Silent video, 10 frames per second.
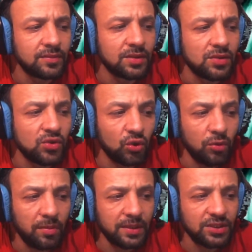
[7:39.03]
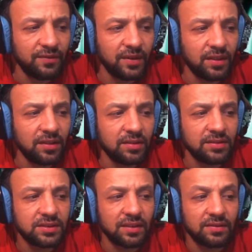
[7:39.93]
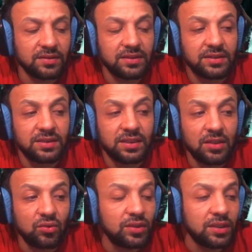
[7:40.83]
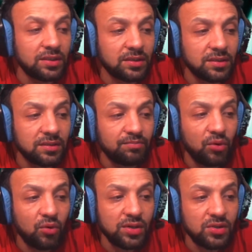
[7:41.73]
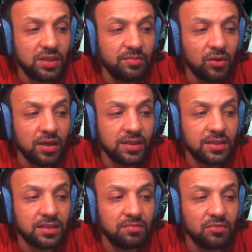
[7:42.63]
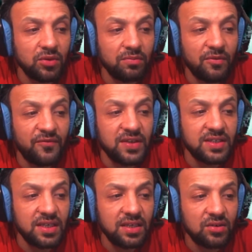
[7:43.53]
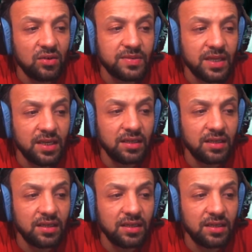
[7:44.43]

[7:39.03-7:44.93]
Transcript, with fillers: Sur le moment, j'avais, j'étais étonné. Pourquoi ce type me, reste, me, me fixait comme ça